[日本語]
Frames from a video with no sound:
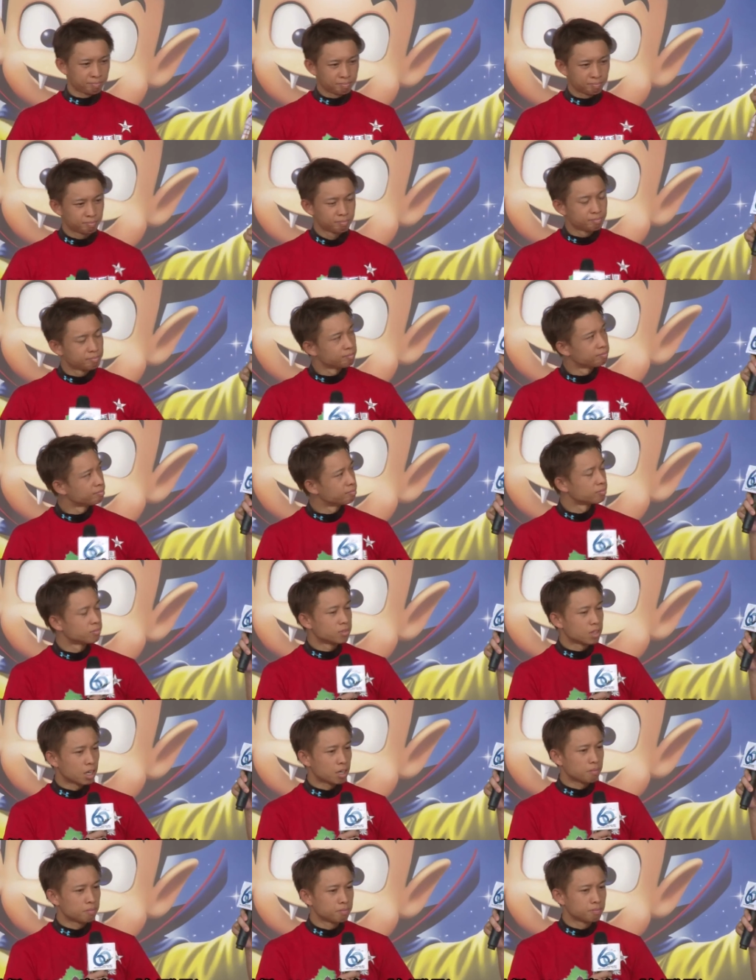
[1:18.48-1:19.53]
ブス島選
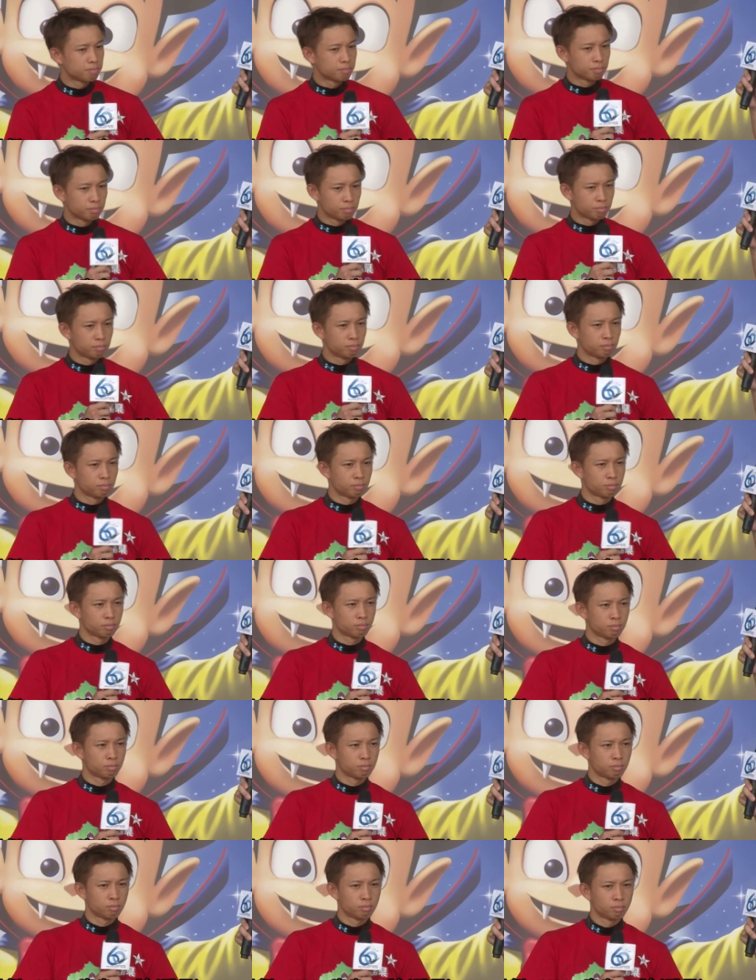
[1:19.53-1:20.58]
手は夏休みら
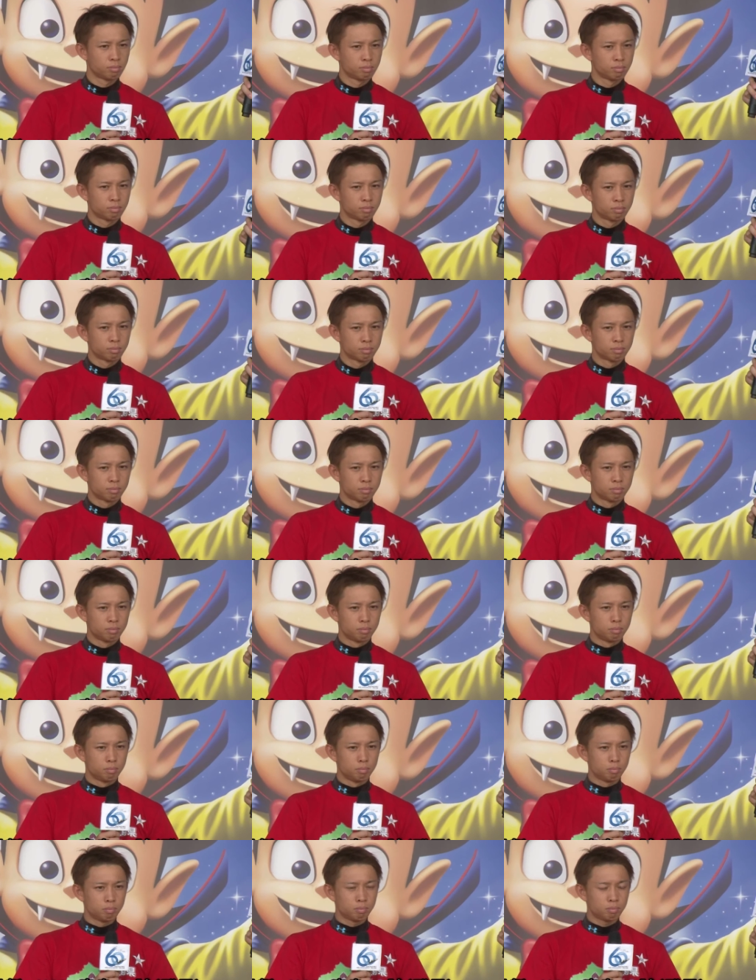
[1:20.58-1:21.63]
しいことといえば、はい、
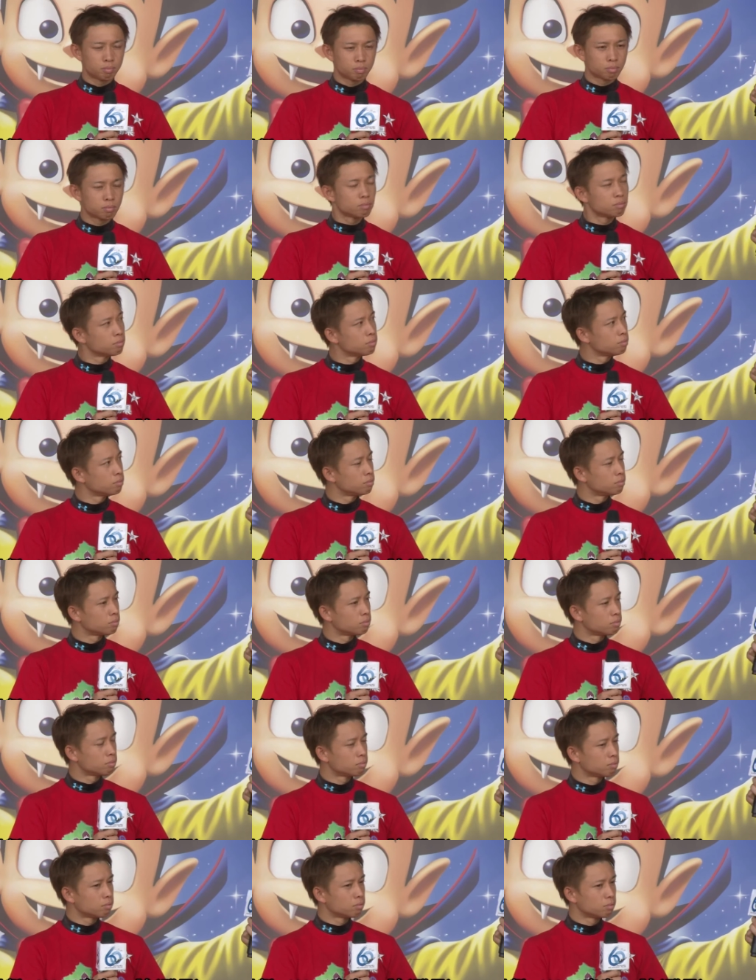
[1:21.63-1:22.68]
ちょっとレースも詰まってますけれど
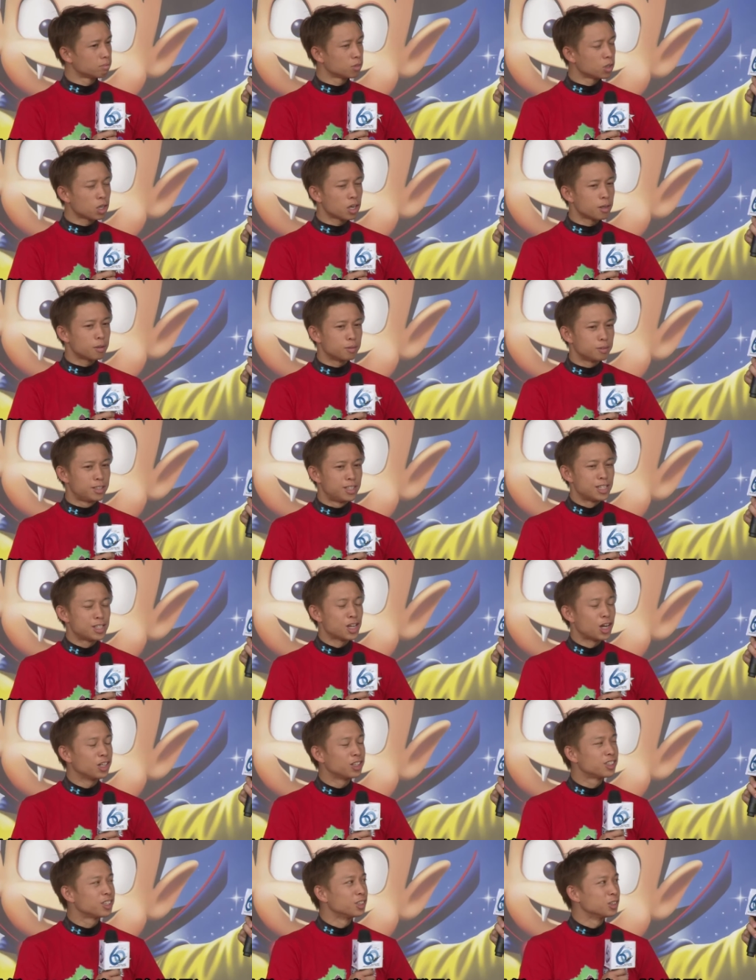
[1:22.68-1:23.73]
もいやね全然
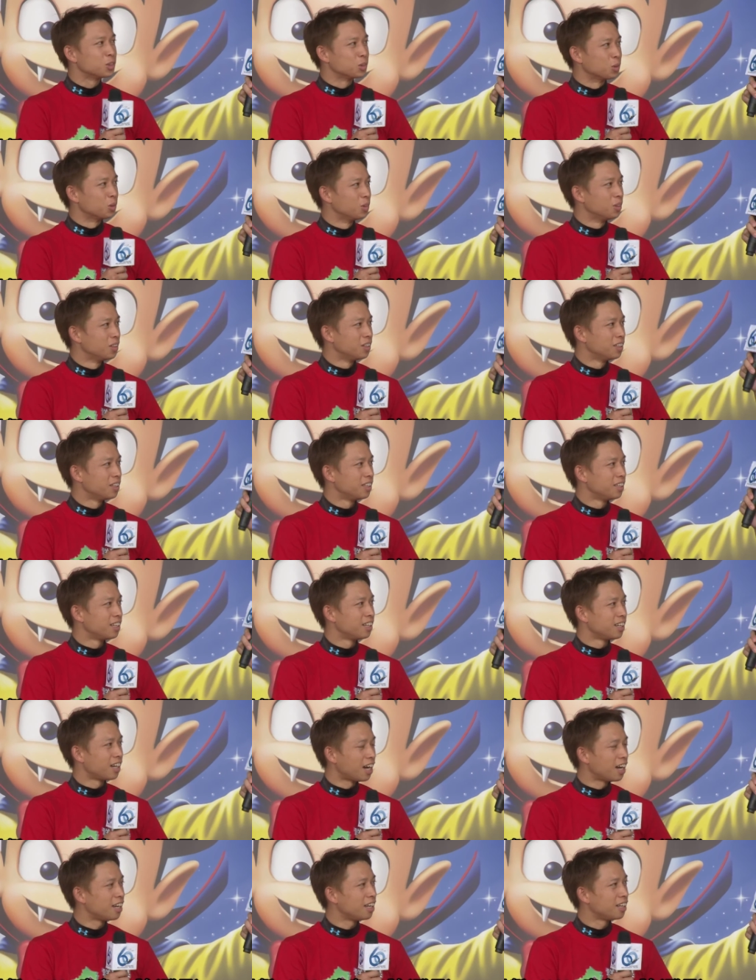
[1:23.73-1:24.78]
空いてたんですよあ空いてました
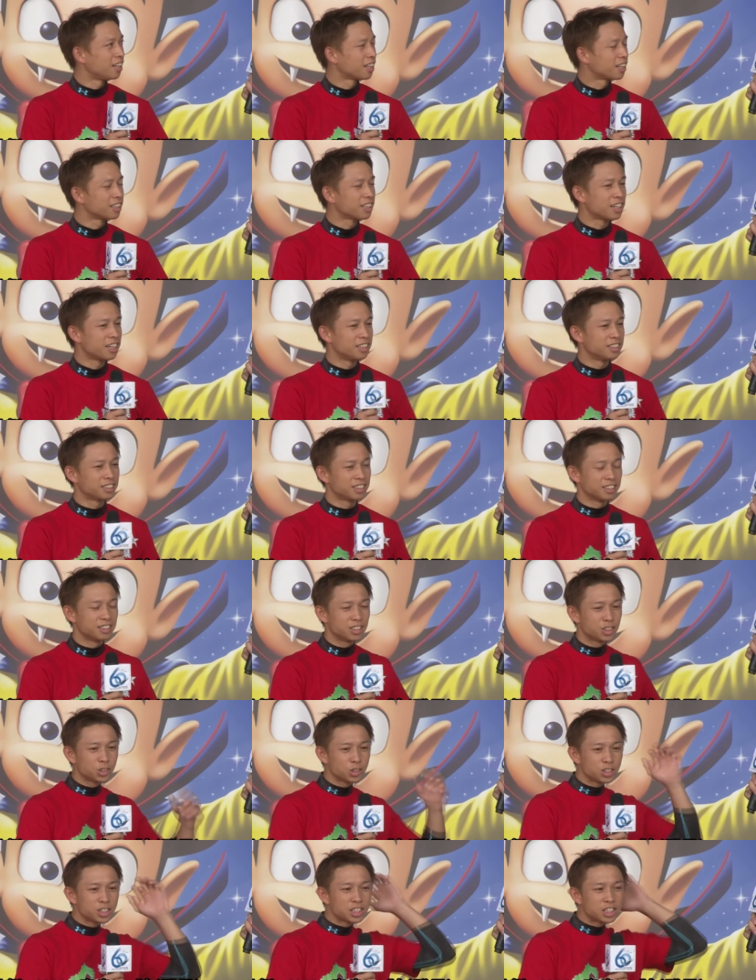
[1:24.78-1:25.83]
ここ、はい、かなり空いてた
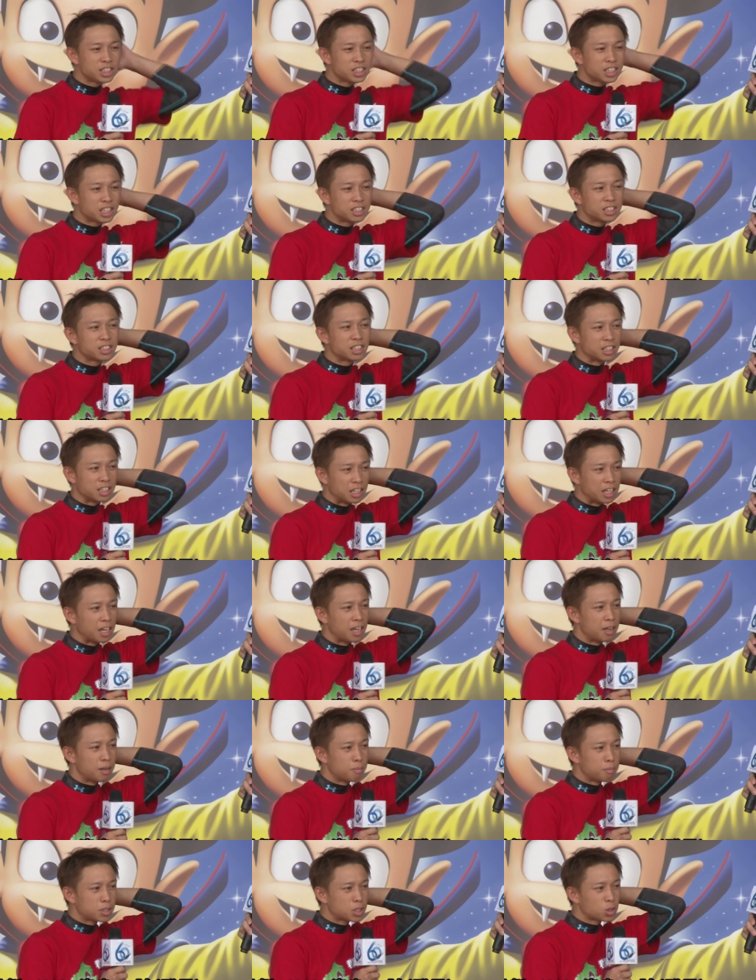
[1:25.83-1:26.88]
十一日空いてたんで
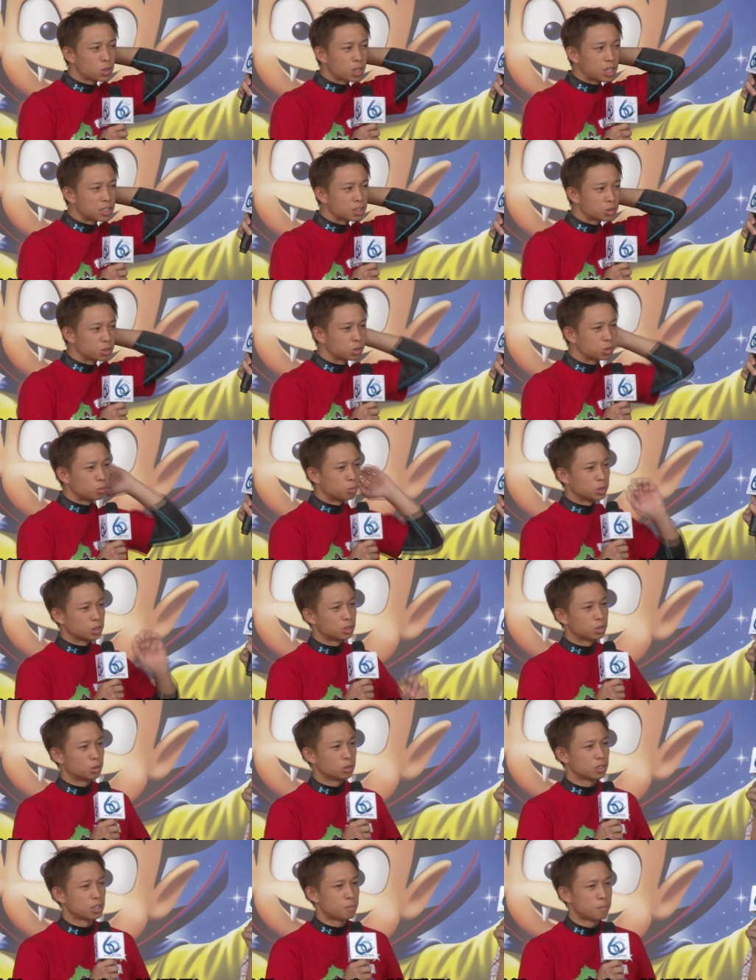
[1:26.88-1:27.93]
まあちょっと家族とも
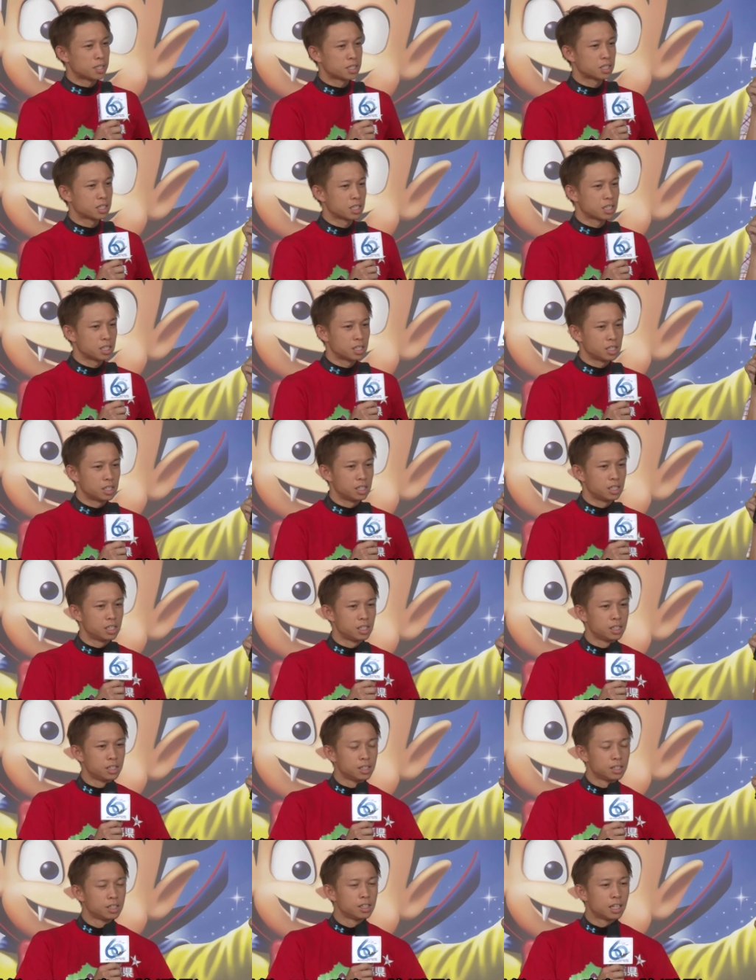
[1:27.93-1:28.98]
過ごせましたしあ
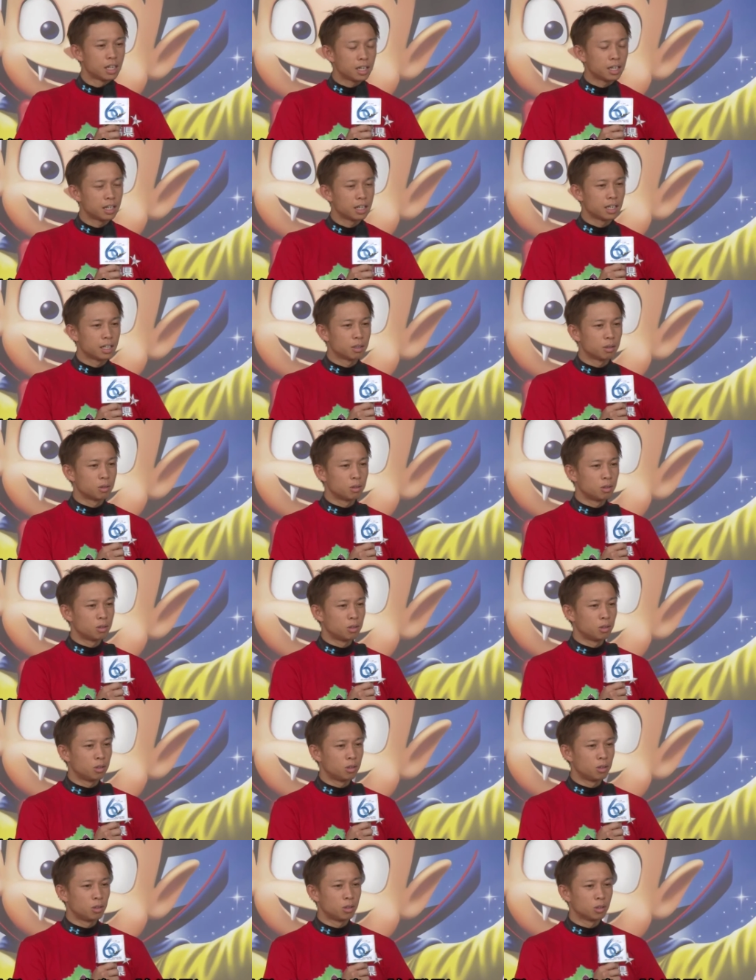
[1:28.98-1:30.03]
そうですか、はい、あ
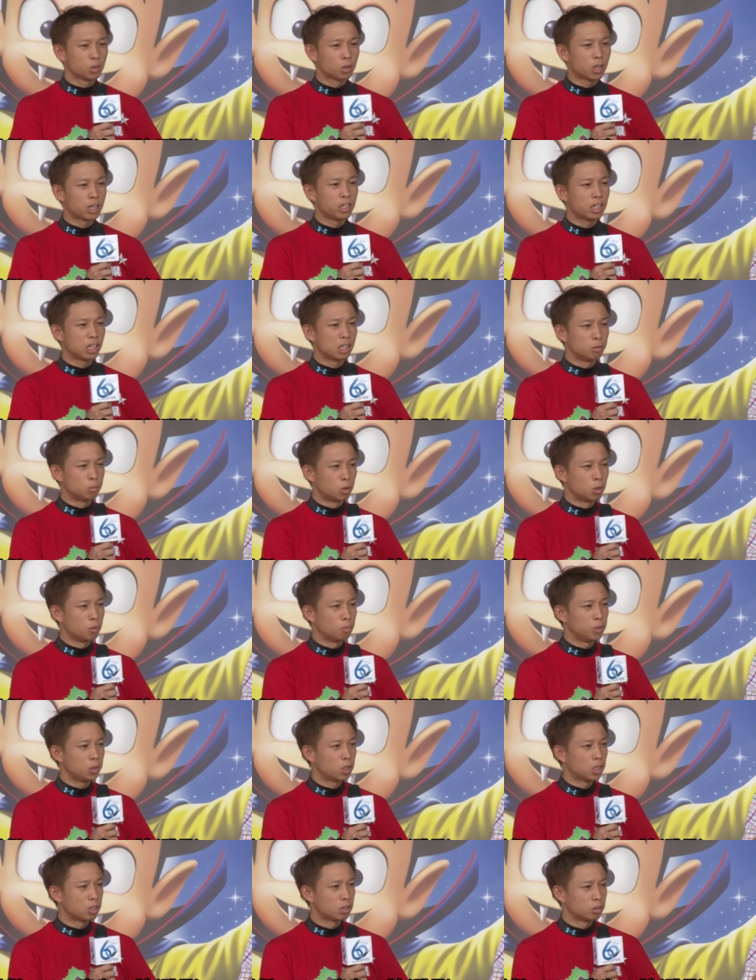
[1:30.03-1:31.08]
のー、トレーニングも
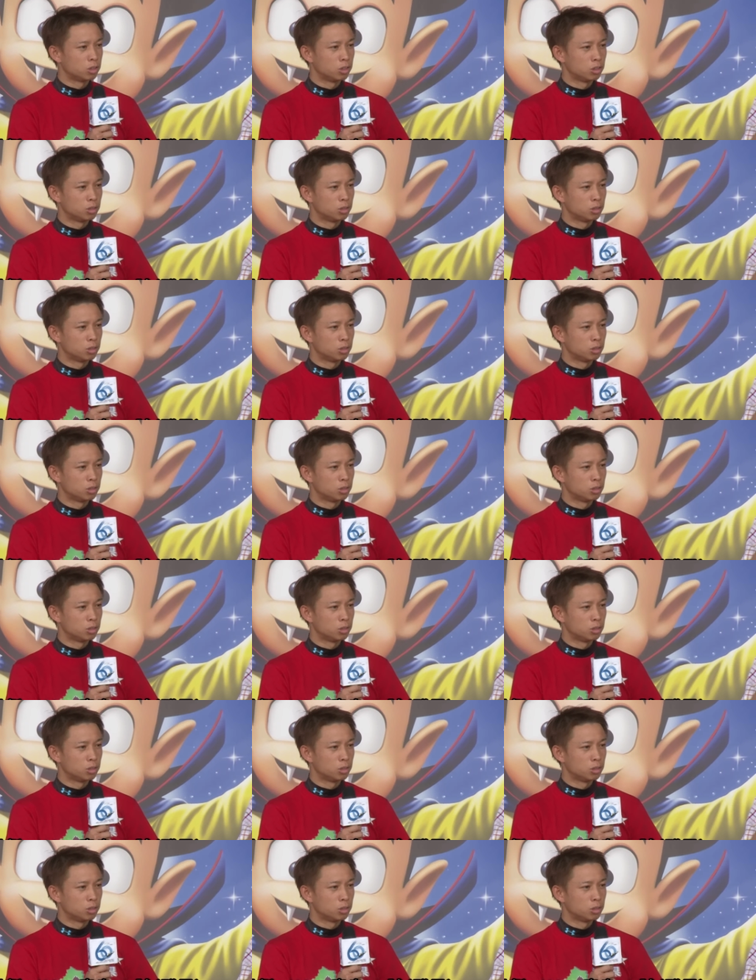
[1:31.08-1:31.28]
身のある